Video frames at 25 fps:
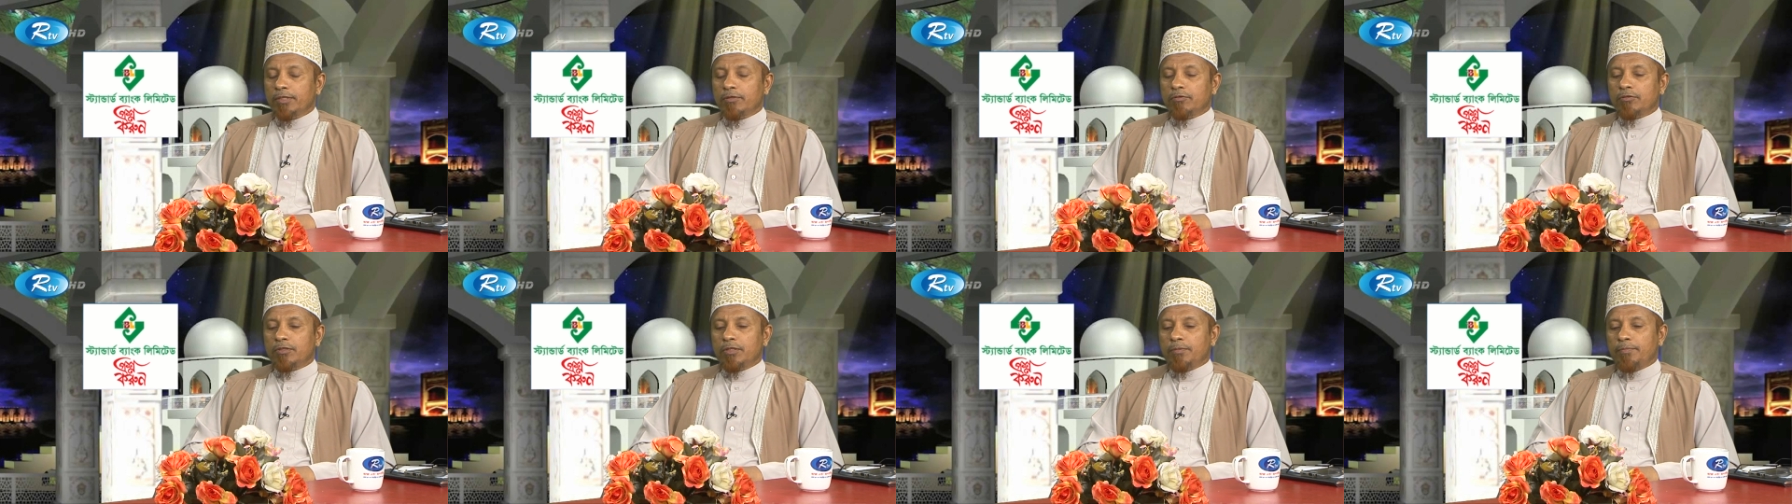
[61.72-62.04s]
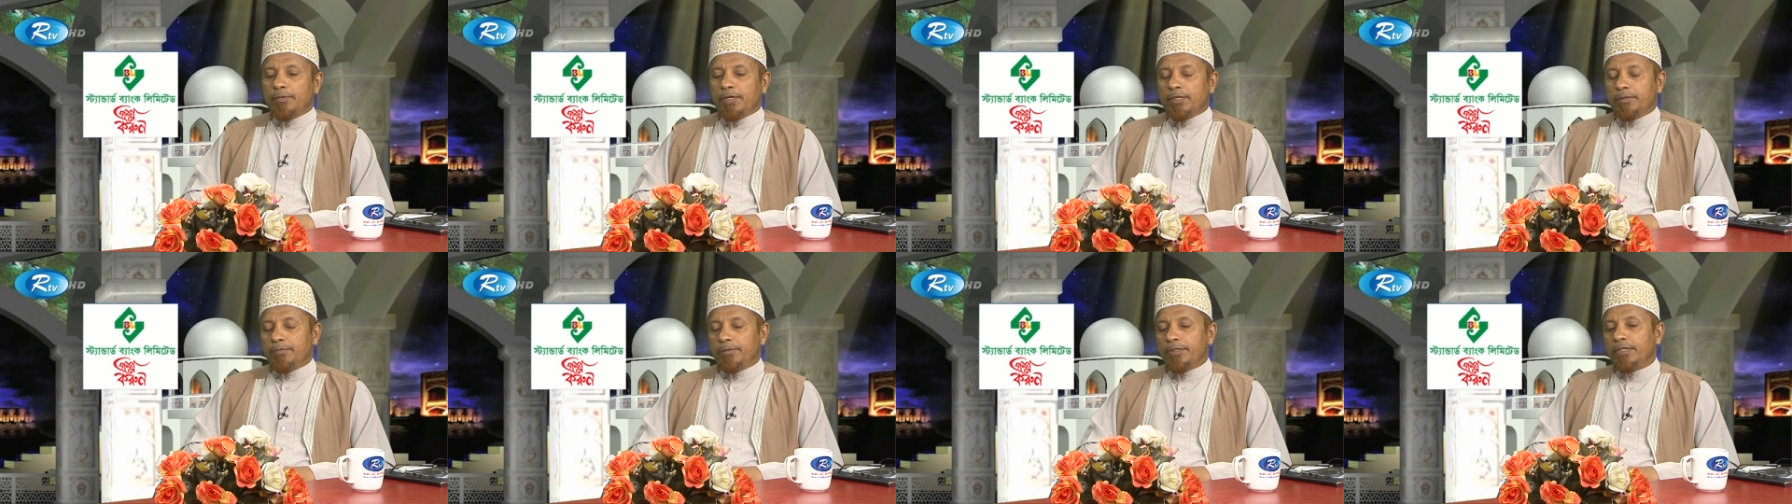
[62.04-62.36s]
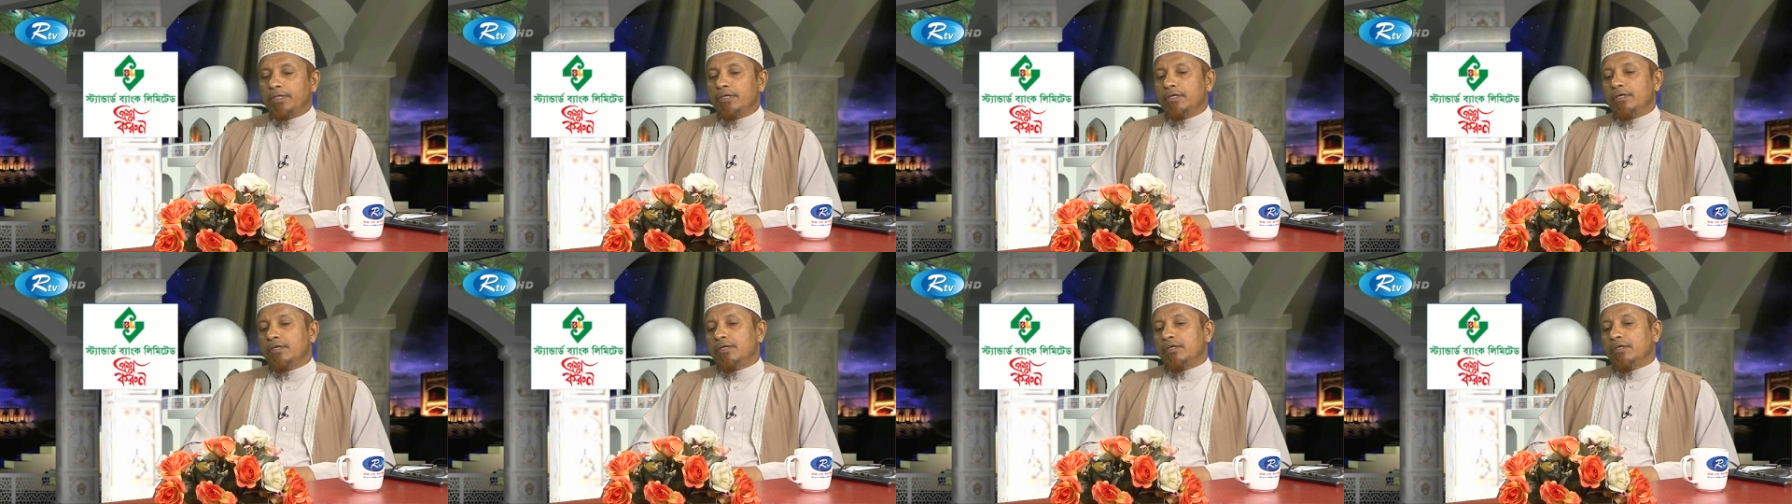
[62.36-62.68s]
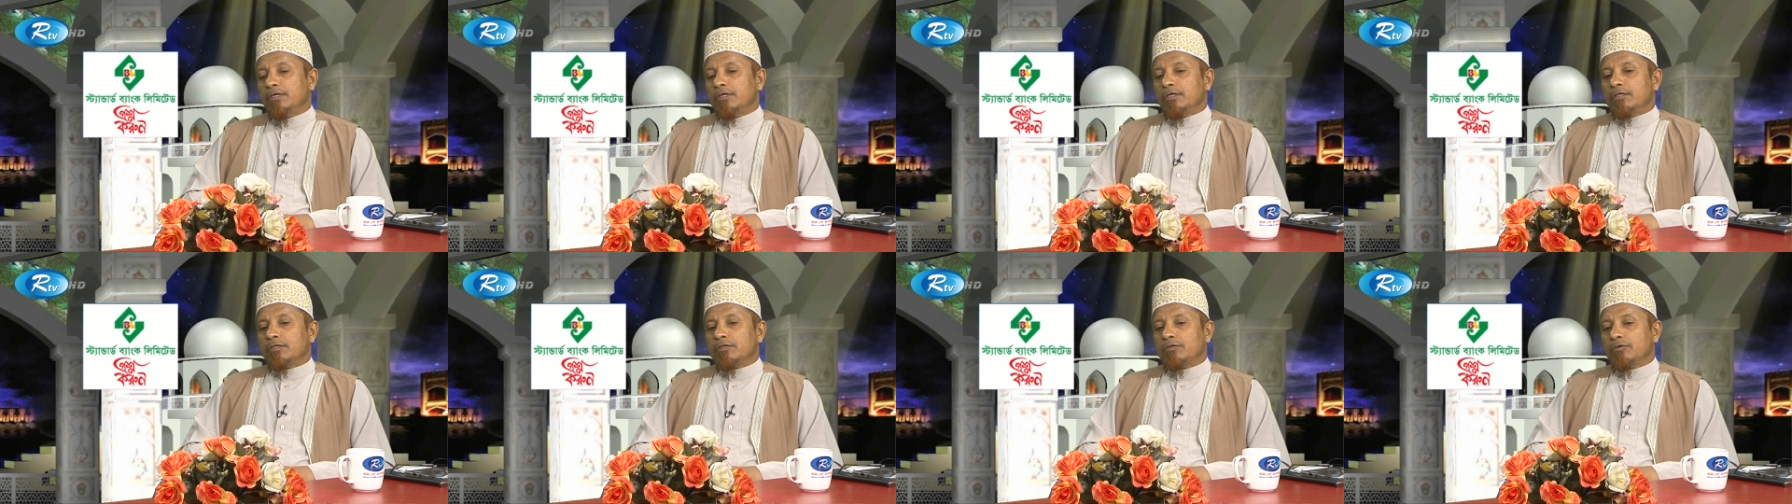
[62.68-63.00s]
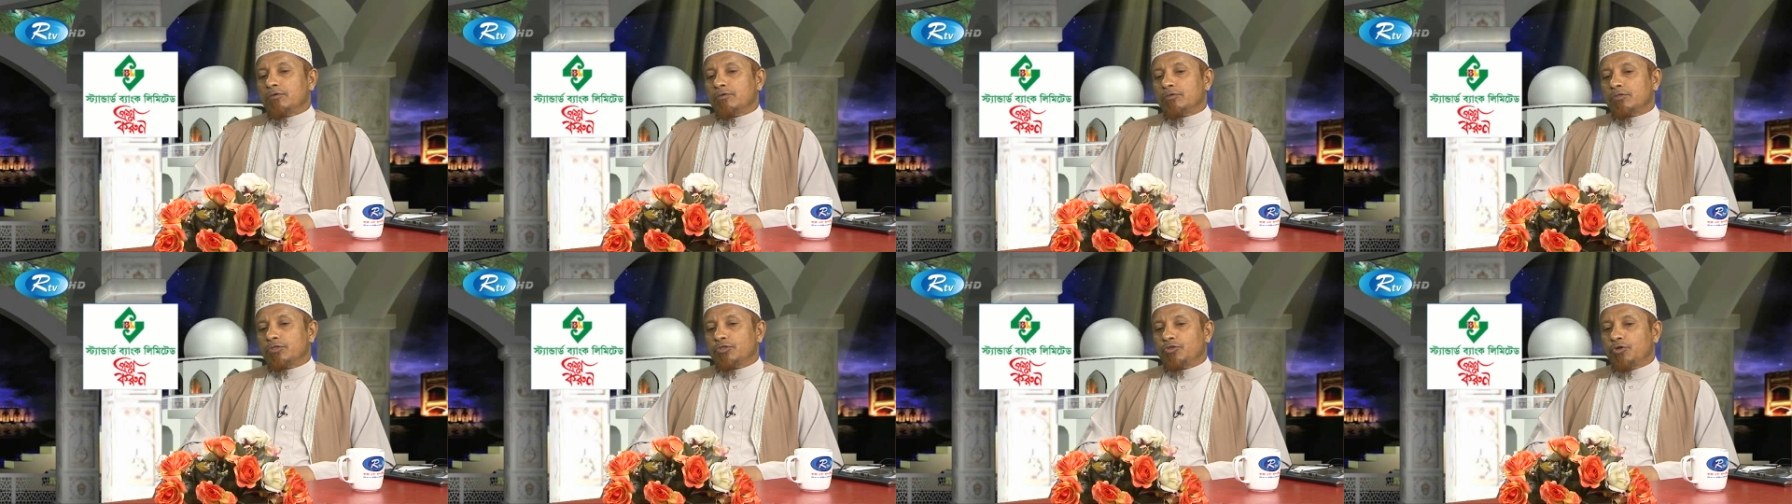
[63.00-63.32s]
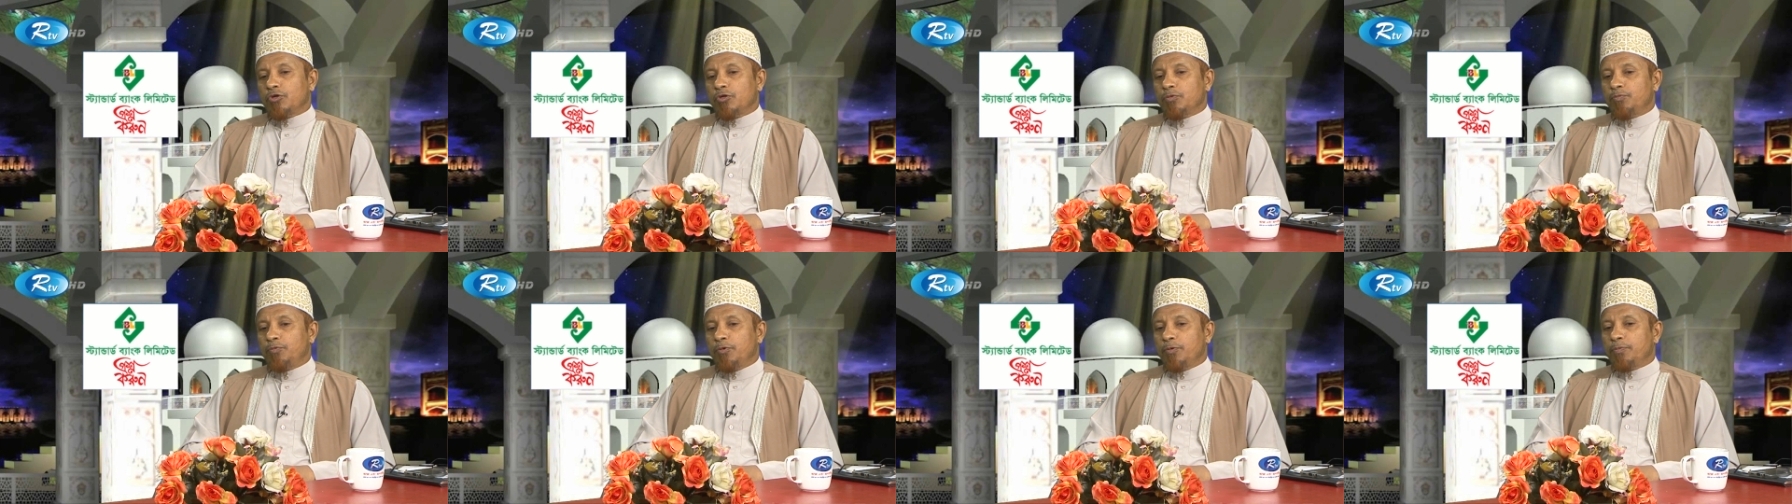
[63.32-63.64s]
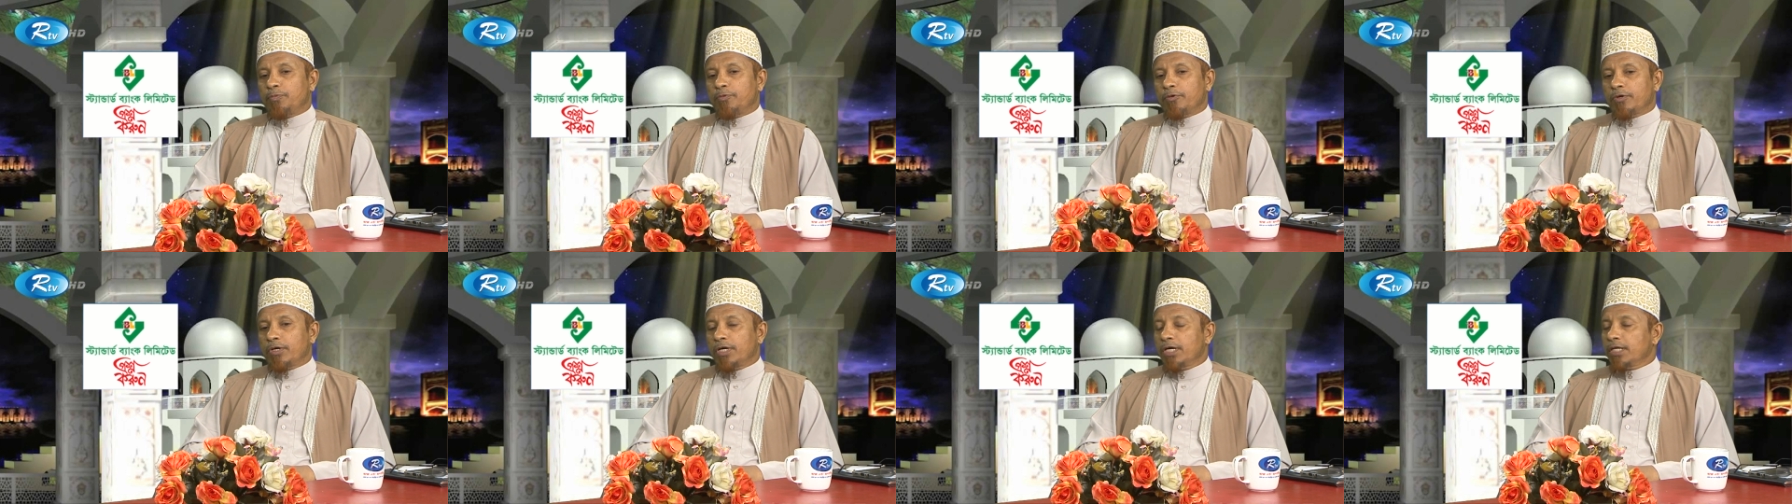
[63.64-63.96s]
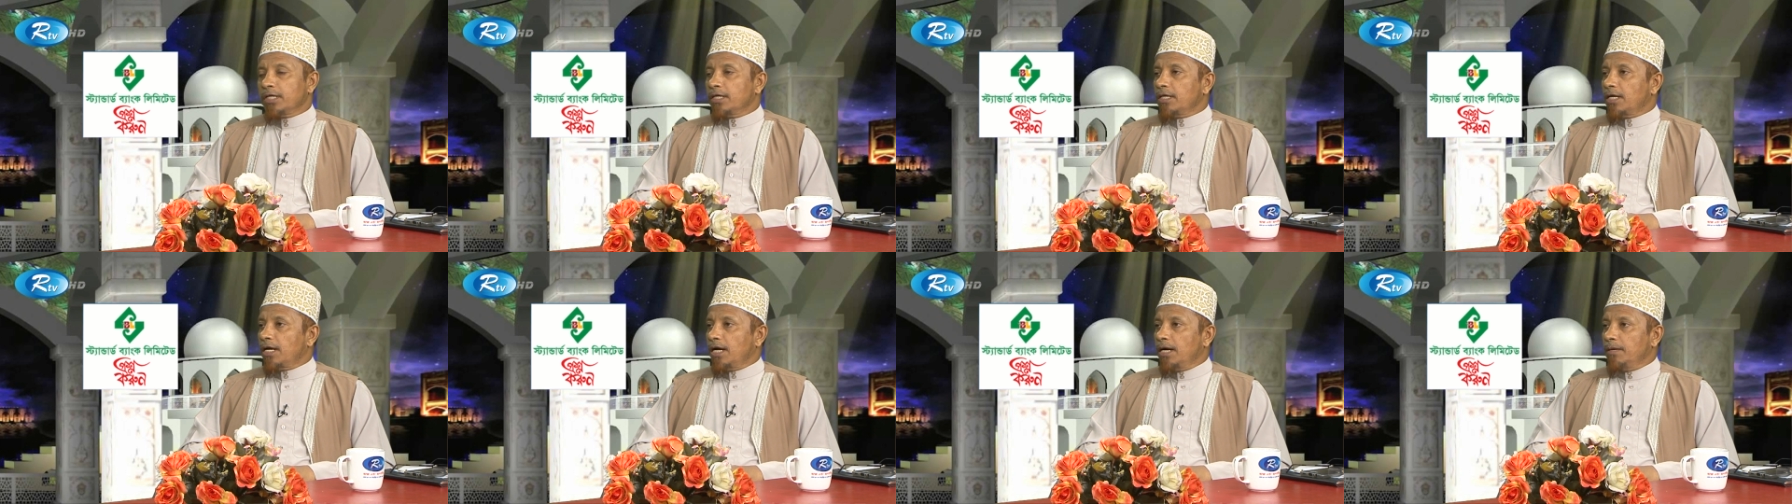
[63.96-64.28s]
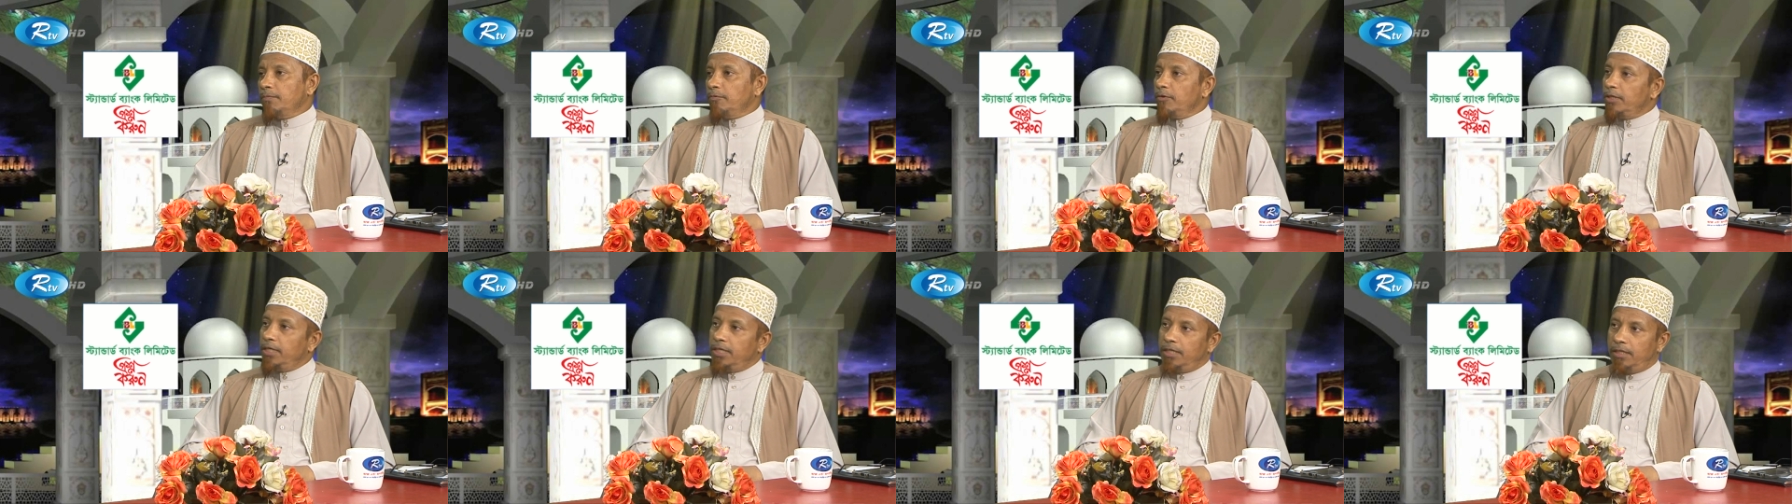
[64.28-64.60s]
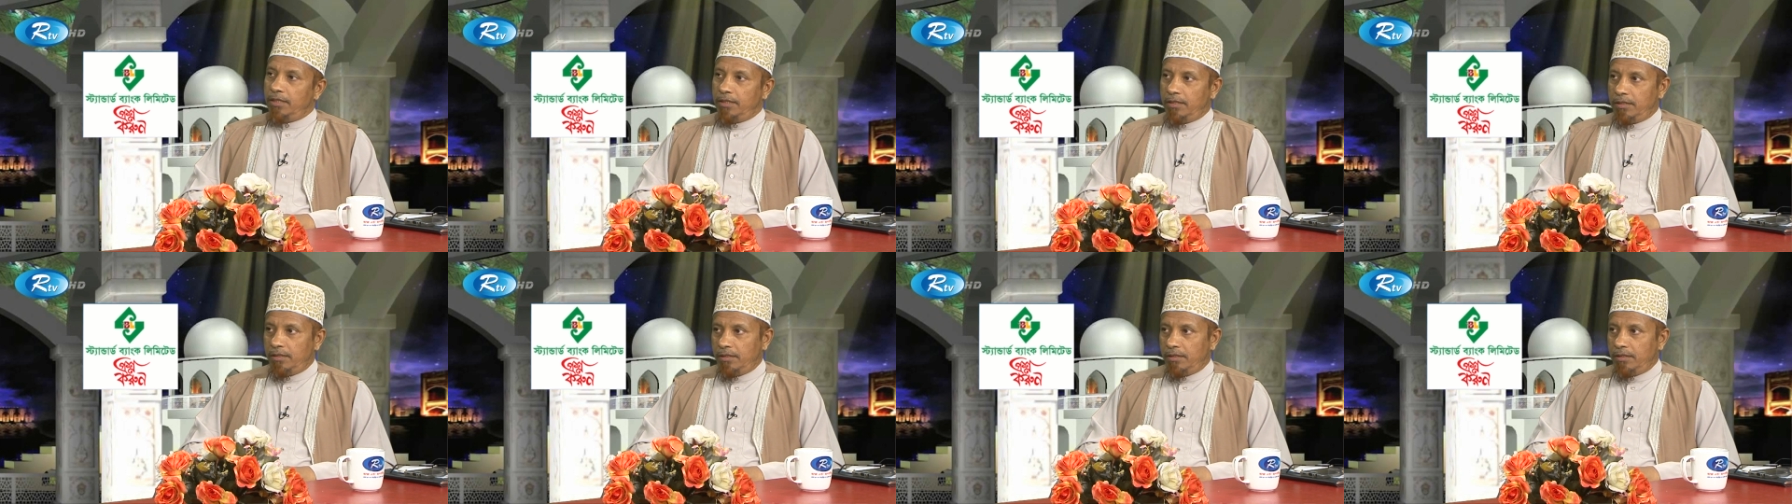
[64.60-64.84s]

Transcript: করতে পারবেন তো সর্বপ্রকারের আমলেই